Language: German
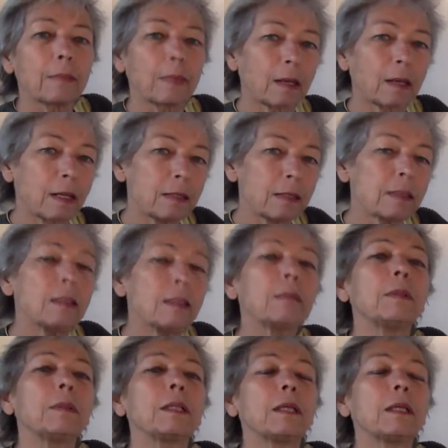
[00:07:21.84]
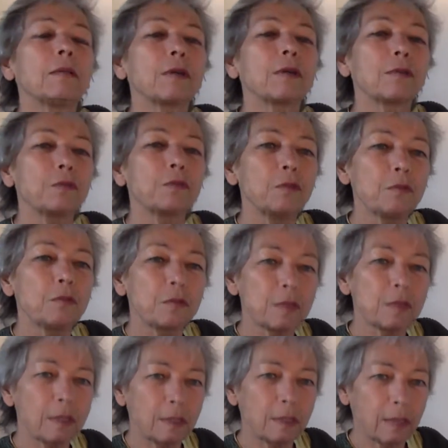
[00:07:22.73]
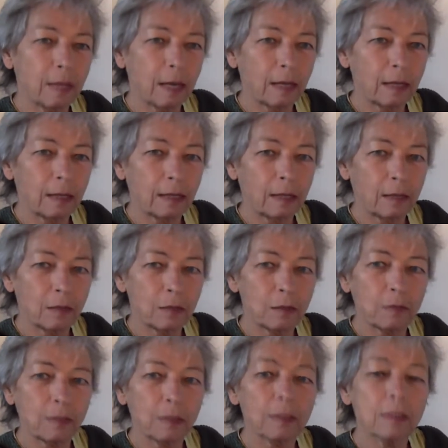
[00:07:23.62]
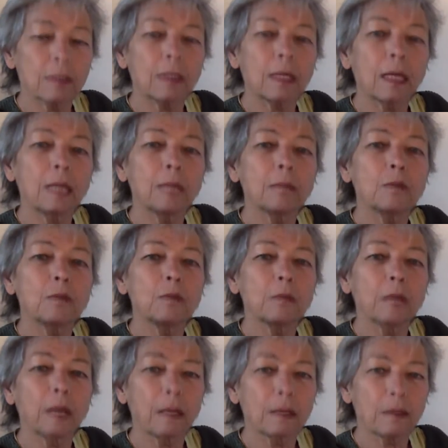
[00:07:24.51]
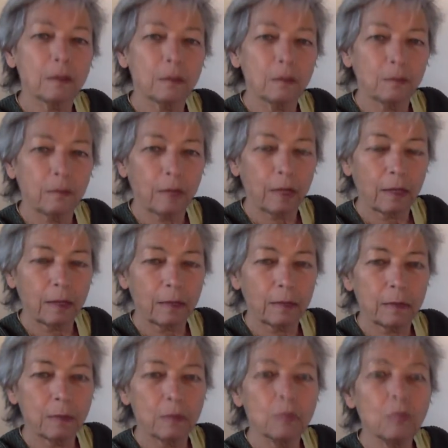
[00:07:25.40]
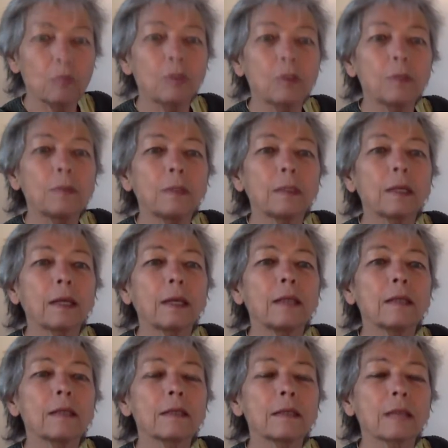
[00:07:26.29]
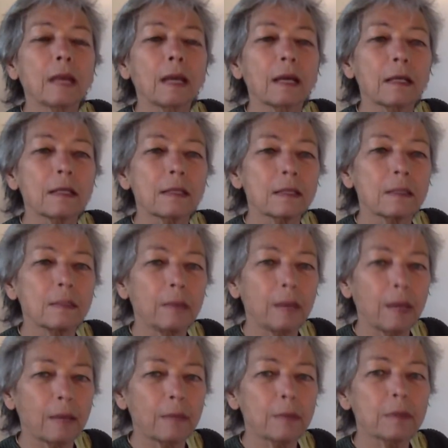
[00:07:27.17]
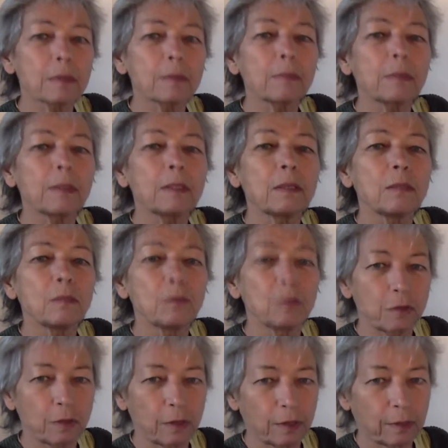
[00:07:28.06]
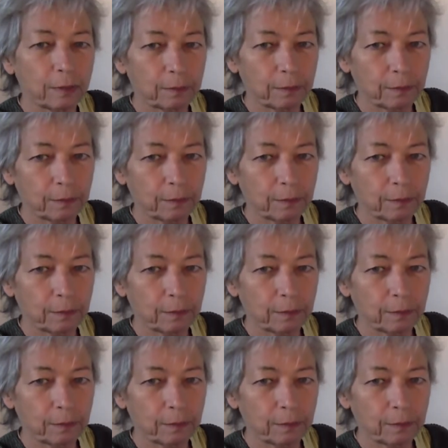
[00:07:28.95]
Als ich mit etwa 15 Jahren auswärts in einem Gymnasium war, besuchte mich eines Tages im Herbst meine Mutter.